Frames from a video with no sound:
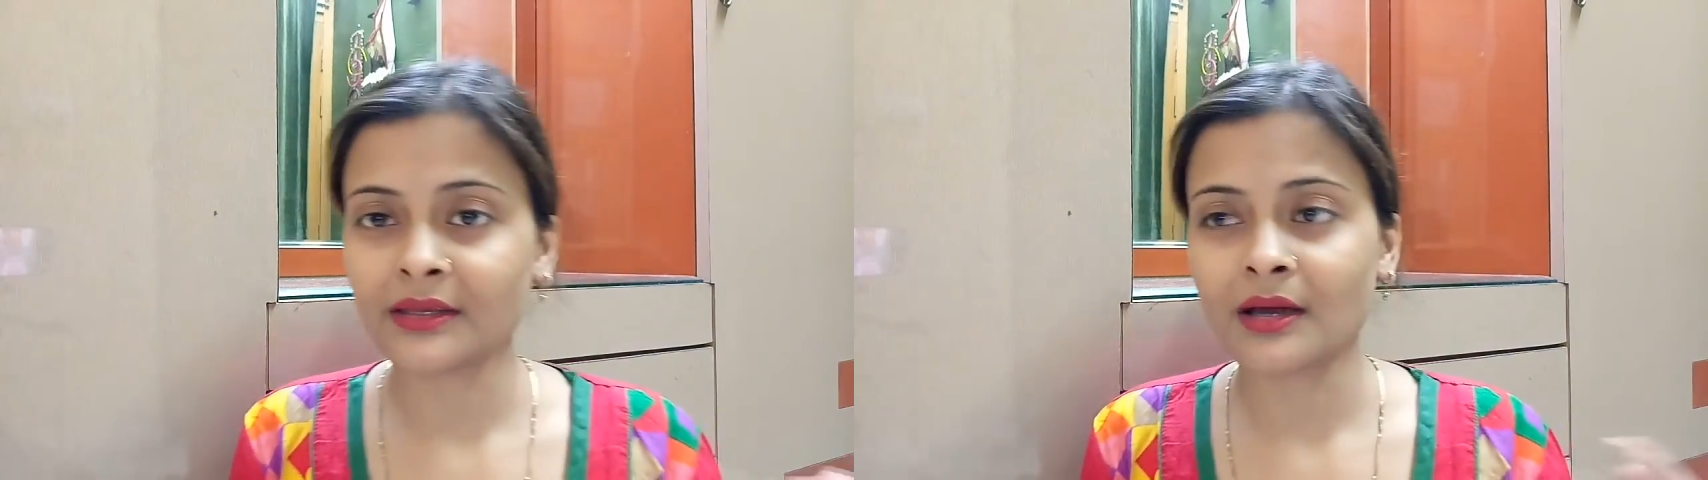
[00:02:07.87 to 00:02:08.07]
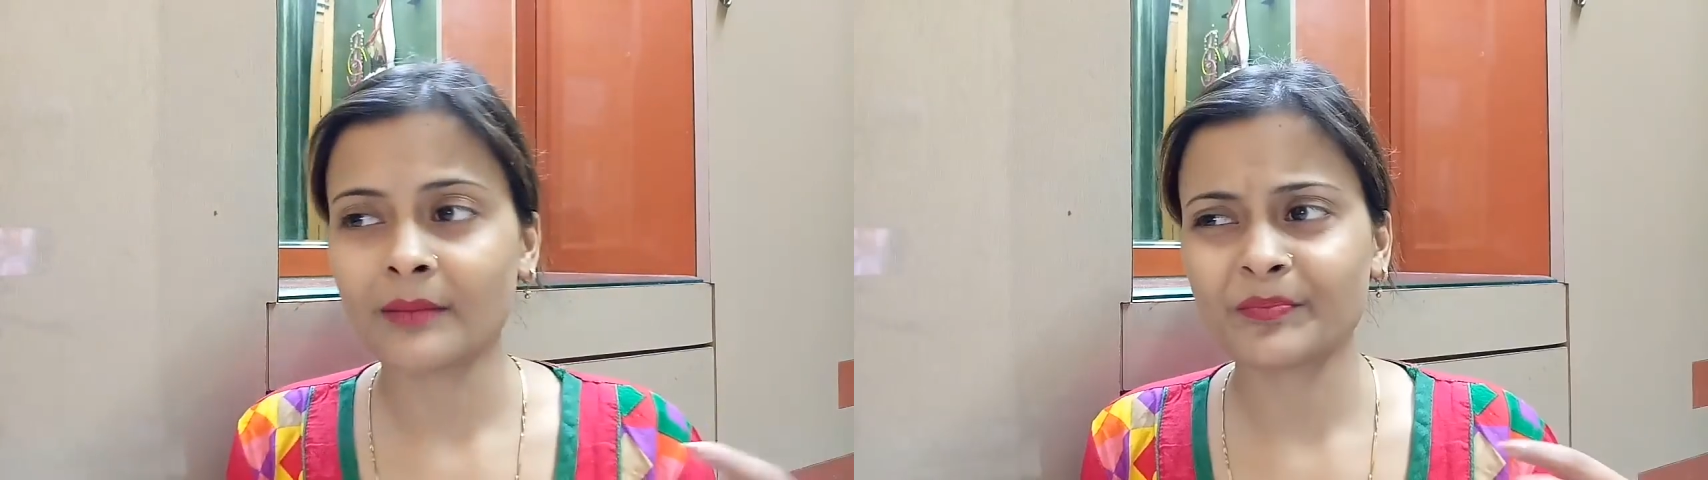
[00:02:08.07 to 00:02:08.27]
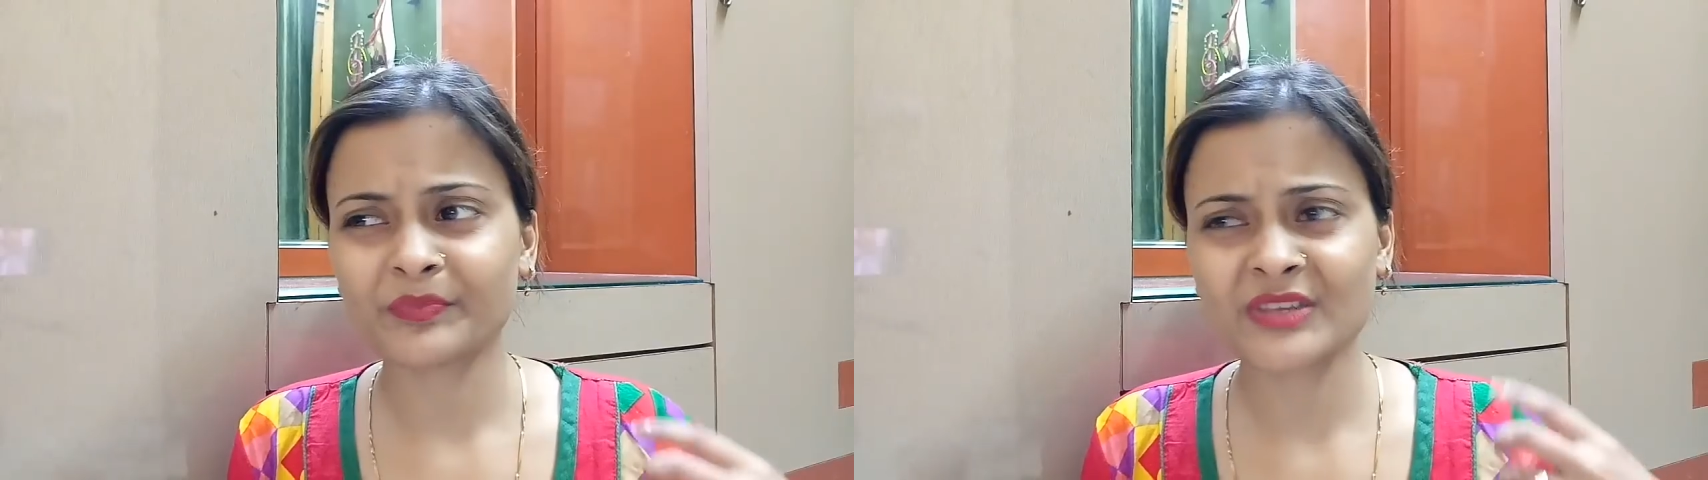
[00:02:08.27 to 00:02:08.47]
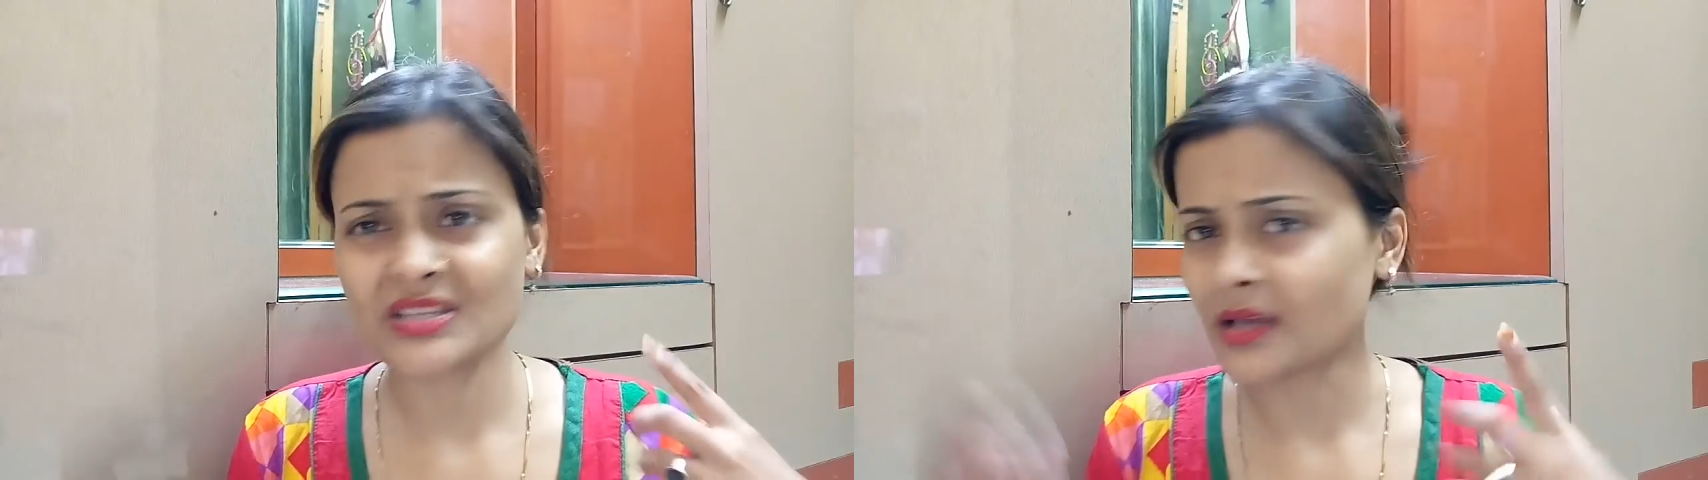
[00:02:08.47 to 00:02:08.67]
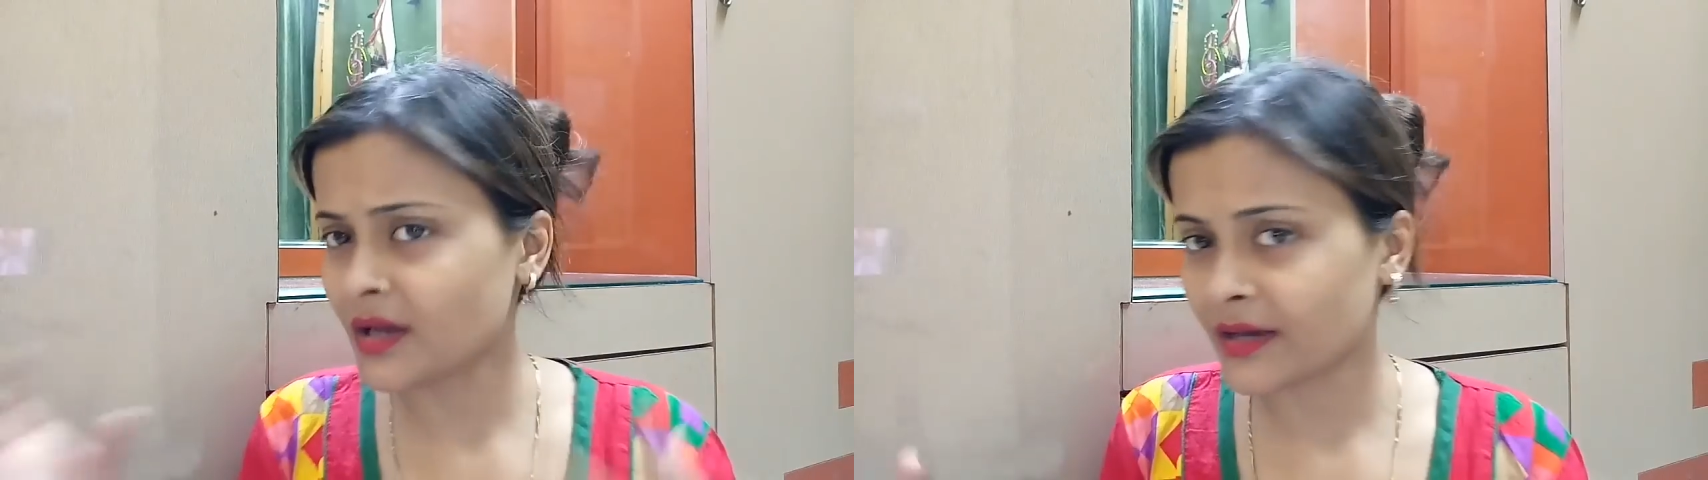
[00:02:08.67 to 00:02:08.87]
या
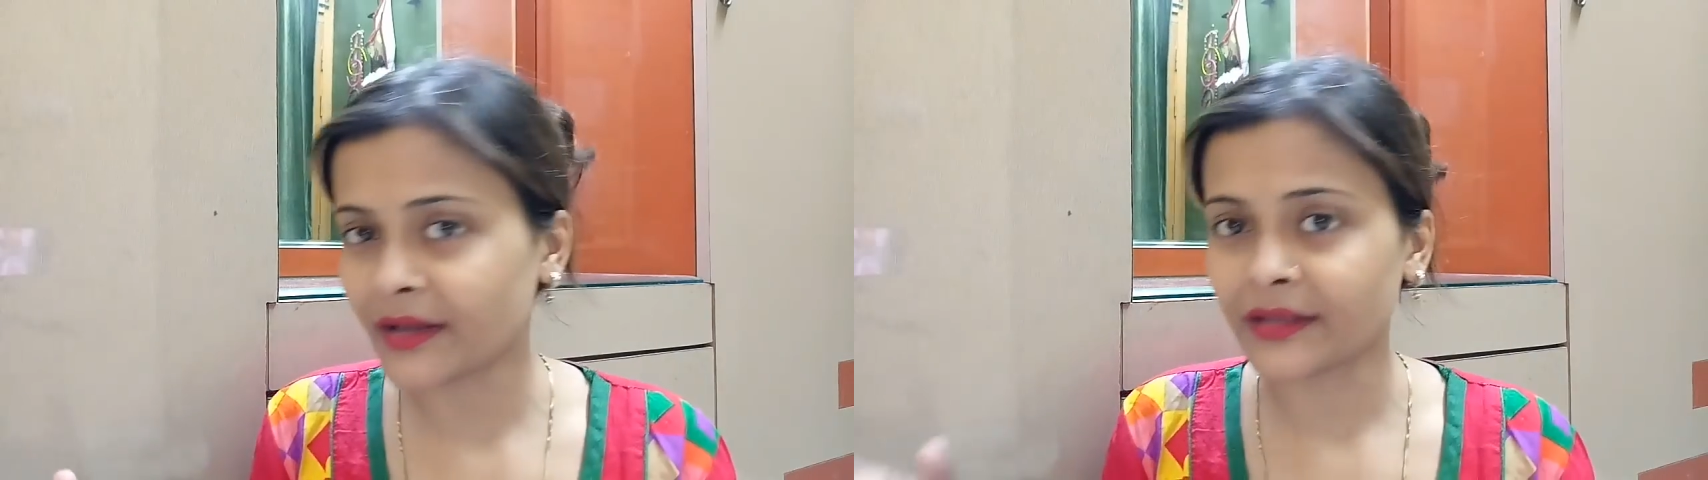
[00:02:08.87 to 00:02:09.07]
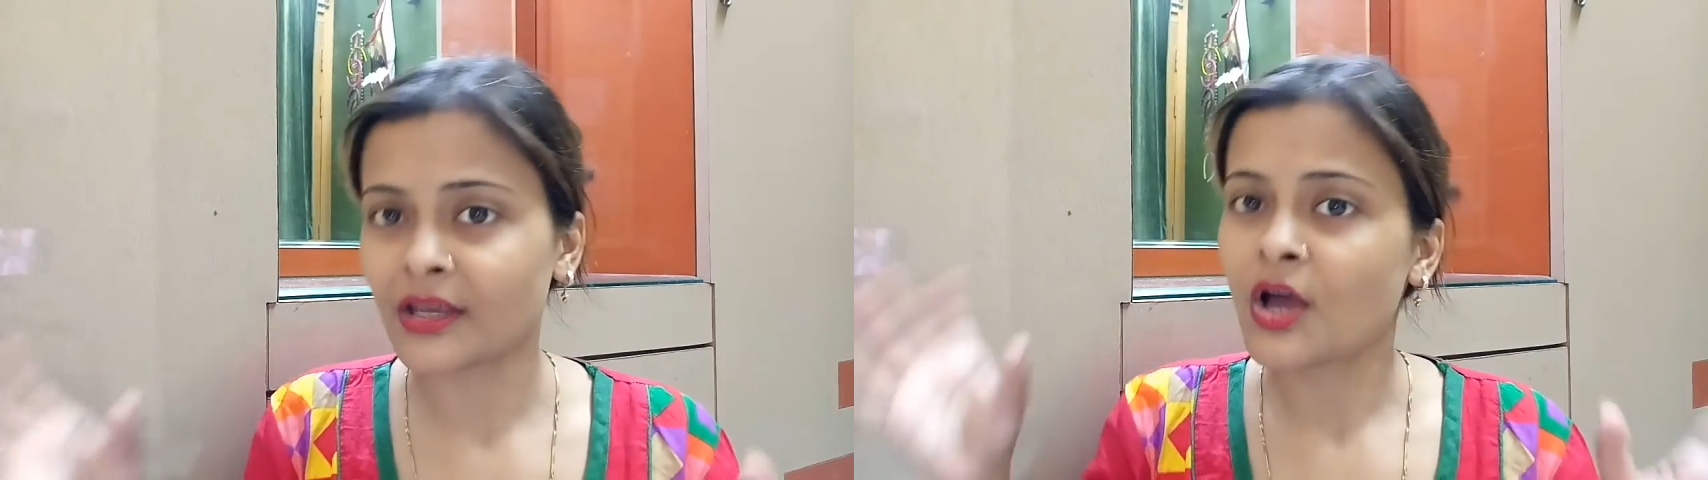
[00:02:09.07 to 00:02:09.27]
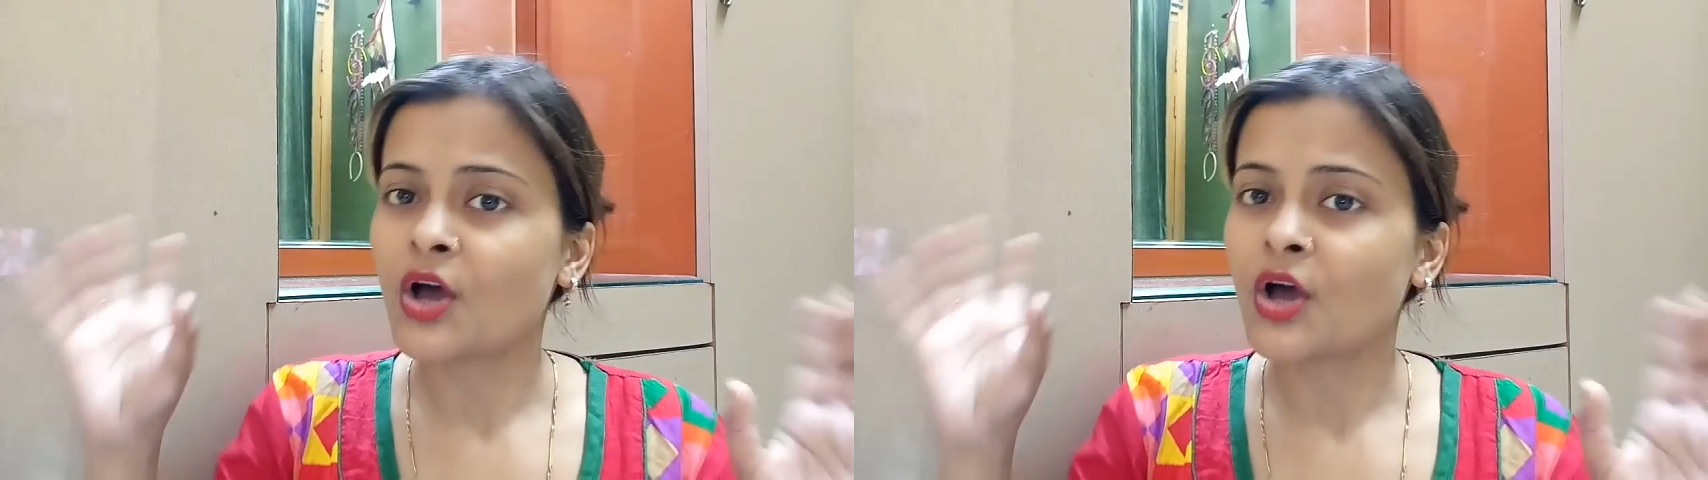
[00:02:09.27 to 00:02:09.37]
किसी के घर गई